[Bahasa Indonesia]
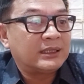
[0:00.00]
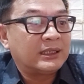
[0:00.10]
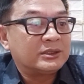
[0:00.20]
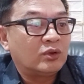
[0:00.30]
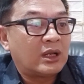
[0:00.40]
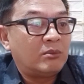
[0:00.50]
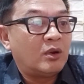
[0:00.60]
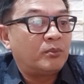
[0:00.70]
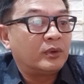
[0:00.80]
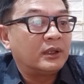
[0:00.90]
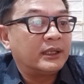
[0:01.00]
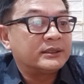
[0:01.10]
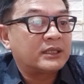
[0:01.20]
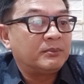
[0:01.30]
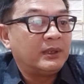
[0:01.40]
Kejora maupun
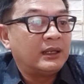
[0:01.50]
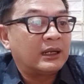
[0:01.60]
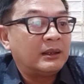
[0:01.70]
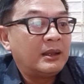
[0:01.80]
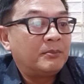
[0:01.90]
Rizky Bilar,